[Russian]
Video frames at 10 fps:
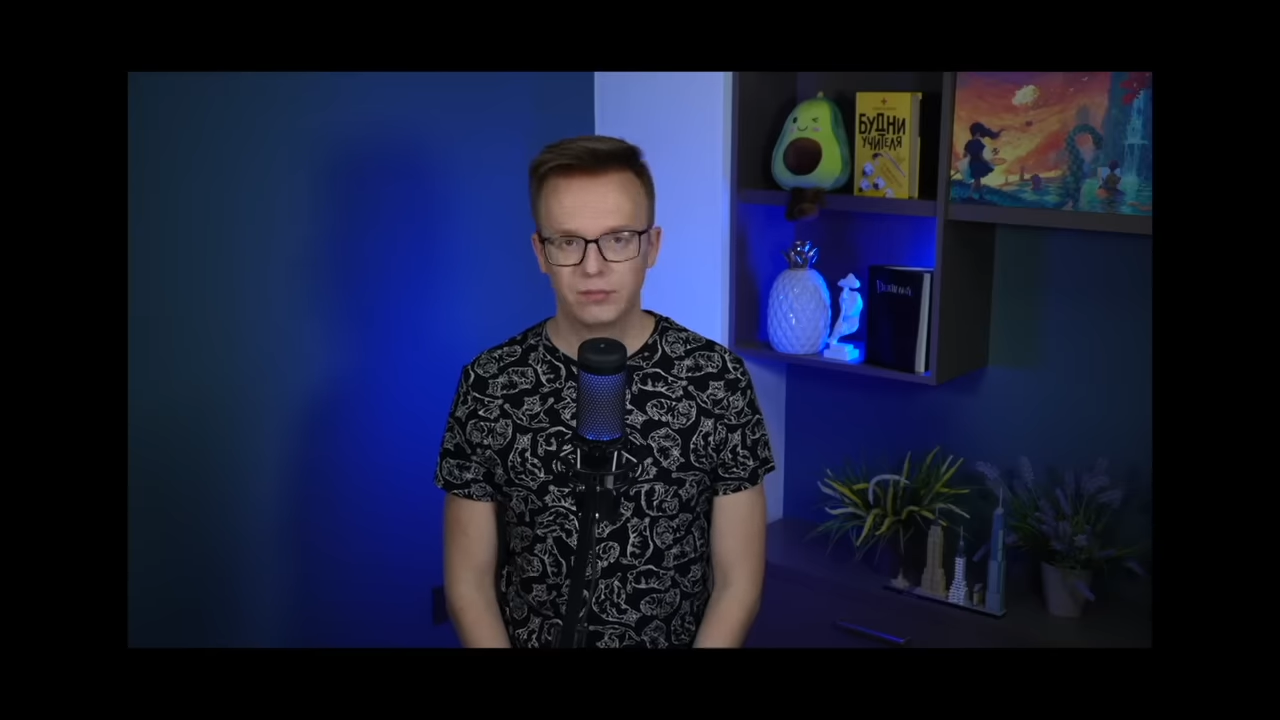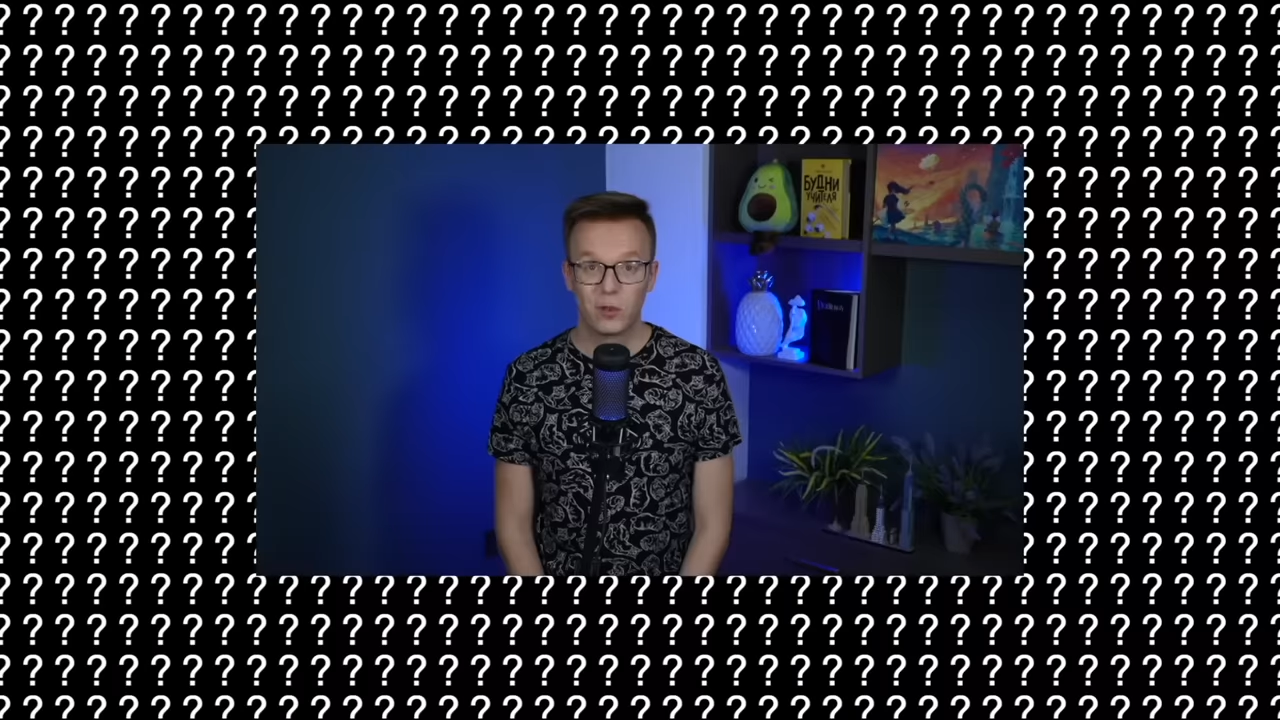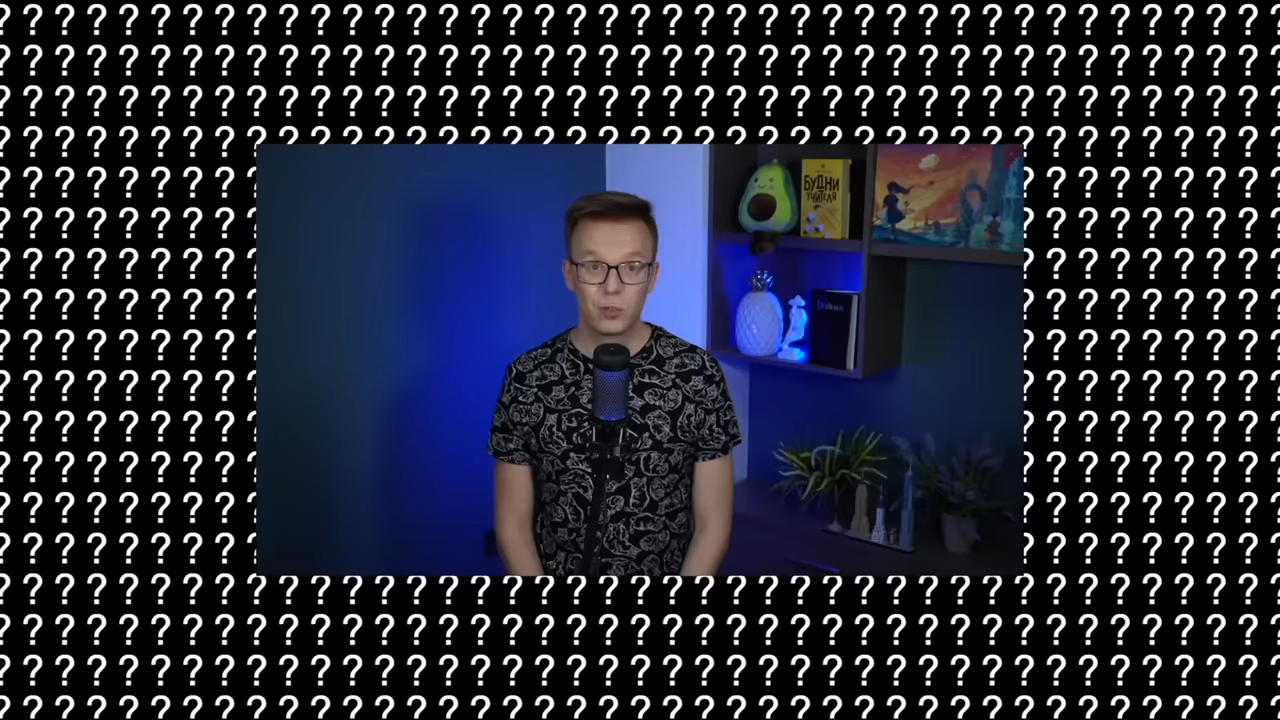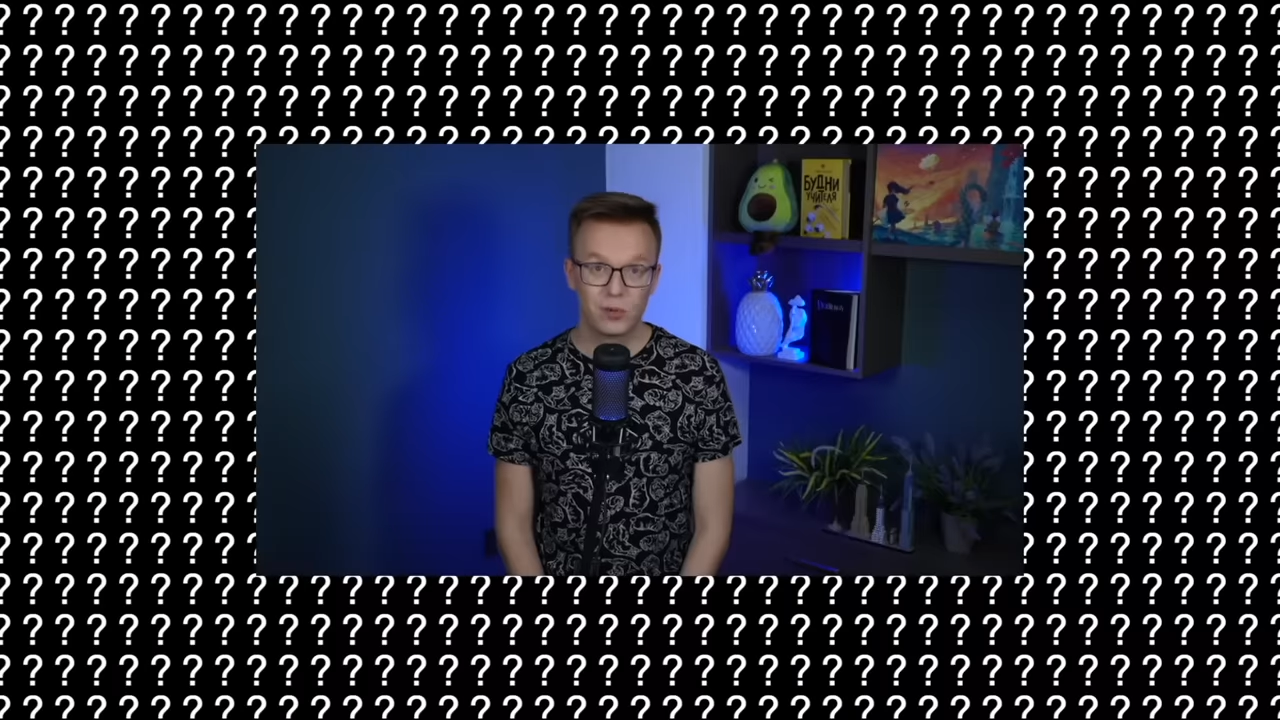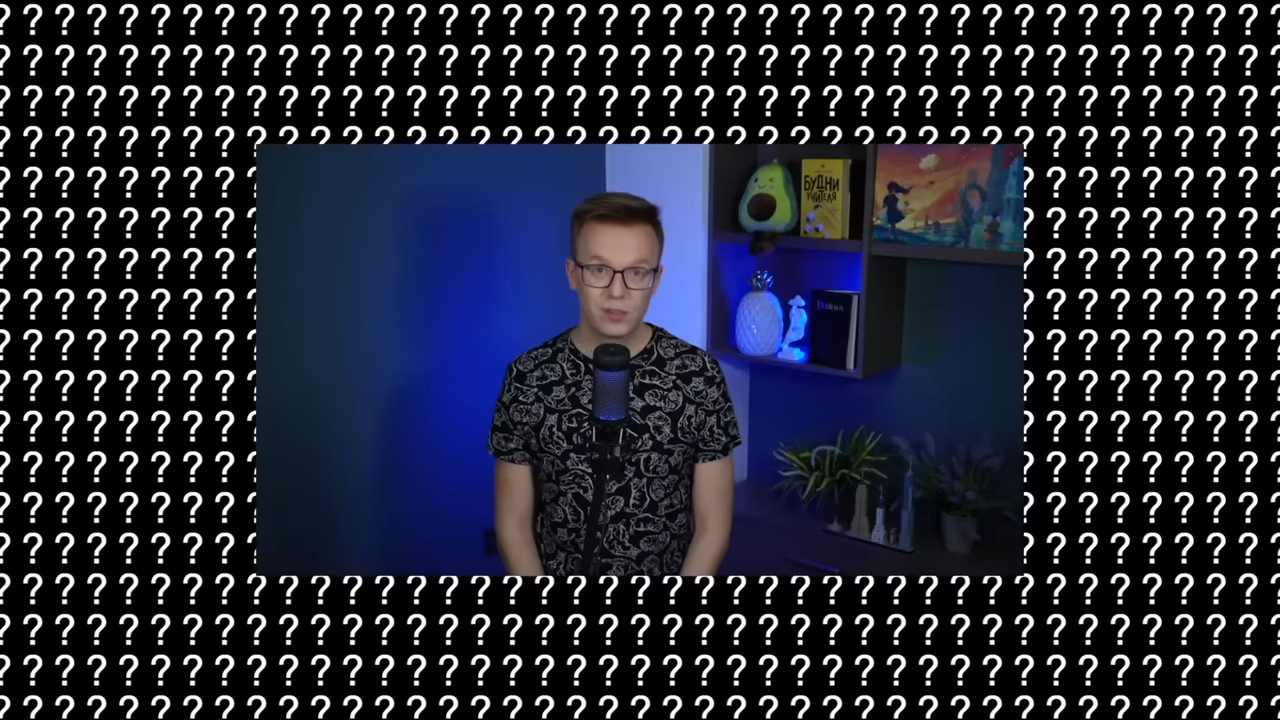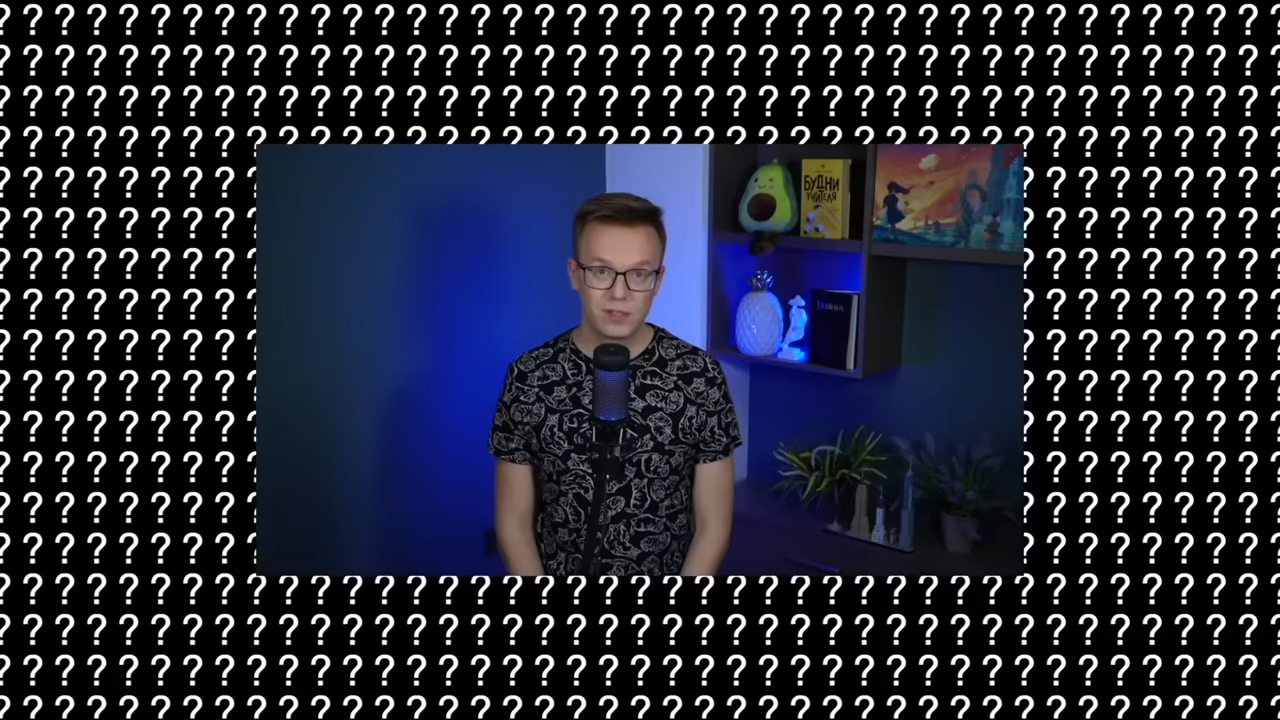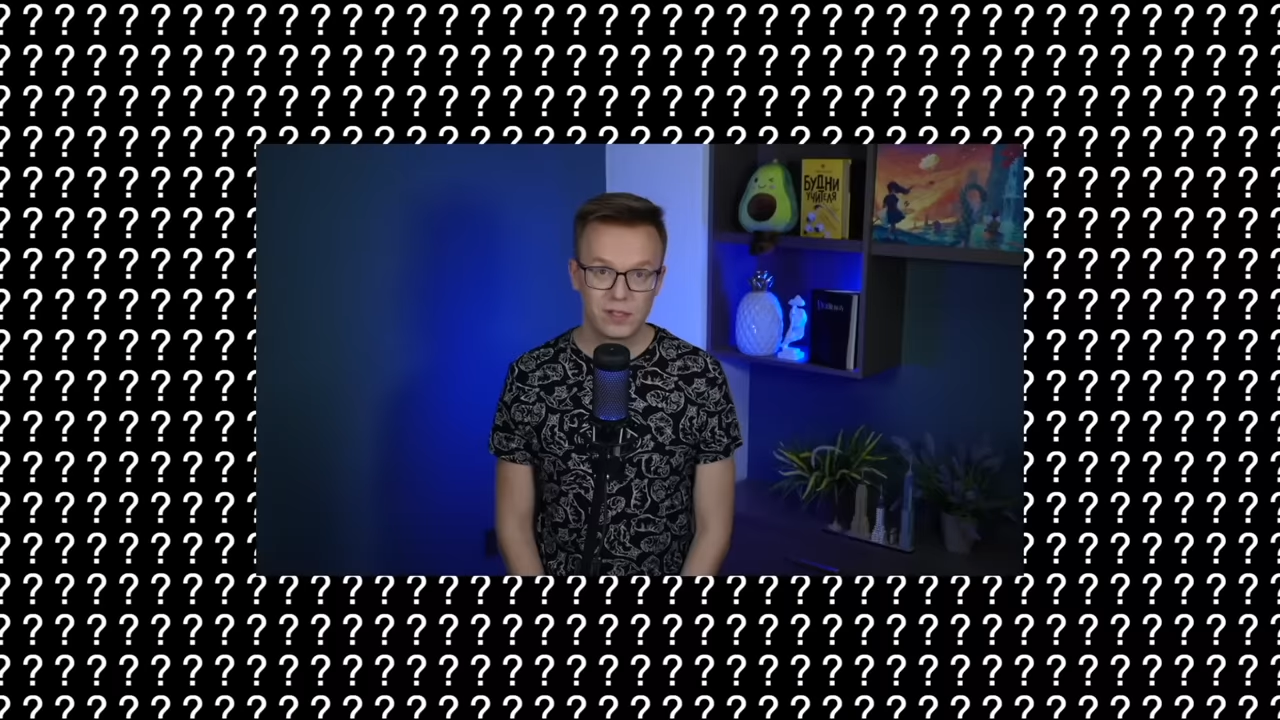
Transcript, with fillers: Вопрос на